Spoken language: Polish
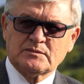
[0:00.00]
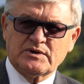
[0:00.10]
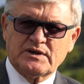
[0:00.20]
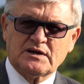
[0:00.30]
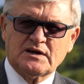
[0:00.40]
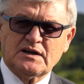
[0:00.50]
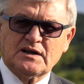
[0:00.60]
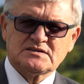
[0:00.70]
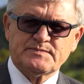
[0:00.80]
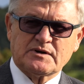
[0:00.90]
Moja
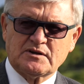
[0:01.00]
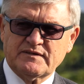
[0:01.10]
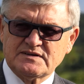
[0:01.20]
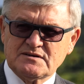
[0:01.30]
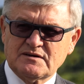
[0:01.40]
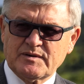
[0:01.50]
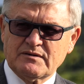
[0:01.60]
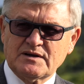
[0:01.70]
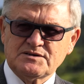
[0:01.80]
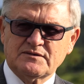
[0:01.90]
kariera sportowa
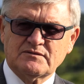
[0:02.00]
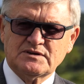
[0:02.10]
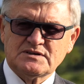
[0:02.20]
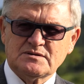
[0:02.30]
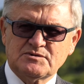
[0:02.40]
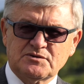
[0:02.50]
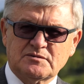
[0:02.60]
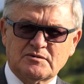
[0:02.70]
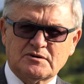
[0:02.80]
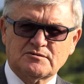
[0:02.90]
załamała się w
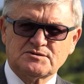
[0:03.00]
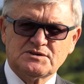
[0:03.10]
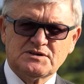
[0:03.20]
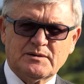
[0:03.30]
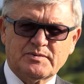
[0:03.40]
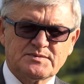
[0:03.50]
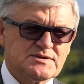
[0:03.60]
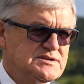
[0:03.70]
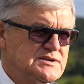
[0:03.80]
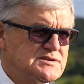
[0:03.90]
27 roku życia
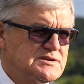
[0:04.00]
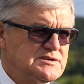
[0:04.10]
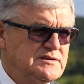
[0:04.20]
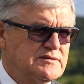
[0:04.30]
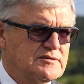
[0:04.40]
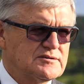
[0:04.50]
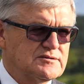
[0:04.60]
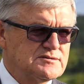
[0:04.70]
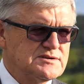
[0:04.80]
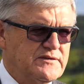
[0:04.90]
poprzez nieszczęśliwą
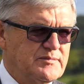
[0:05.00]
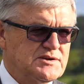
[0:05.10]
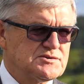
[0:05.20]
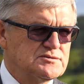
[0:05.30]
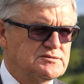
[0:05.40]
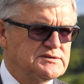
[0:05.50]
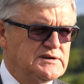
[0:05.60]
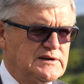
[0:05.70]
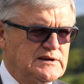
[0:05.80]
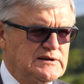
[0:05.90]
kontuzję w meczu,
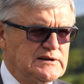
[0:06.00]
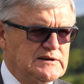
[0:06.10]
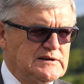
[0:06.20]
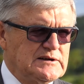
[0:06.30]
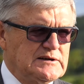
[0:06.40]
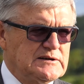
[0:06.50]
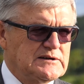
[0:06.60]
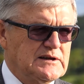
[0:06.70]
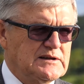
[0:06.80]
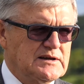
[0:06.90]

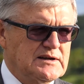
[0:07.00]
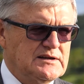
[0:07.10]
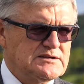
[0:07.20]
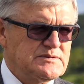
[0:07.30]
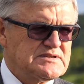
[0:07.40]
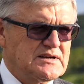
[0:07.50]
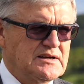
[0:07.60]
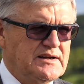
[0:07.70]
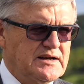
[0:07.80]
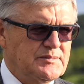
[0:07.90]
kiedy graliśmy z
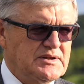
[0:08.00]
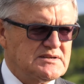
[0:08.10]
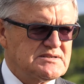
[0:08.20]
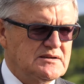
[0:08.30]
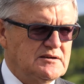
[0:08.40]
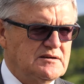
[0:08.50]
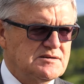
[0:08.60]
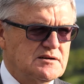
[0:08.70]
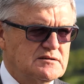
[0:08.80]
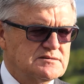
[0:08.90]
Anglikami na
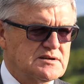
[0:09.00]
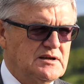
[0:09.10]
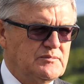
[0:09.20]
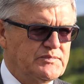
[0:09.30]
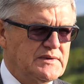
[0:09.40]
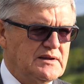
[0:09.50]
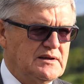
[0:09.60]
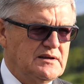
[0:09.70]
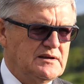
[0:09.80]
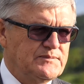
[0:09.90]
Stadionie Śląskim
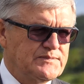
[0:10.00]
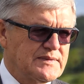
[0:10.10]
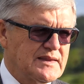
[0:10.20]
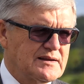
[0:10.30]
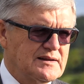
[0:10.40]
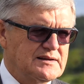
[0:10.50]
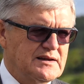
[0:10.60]
i dla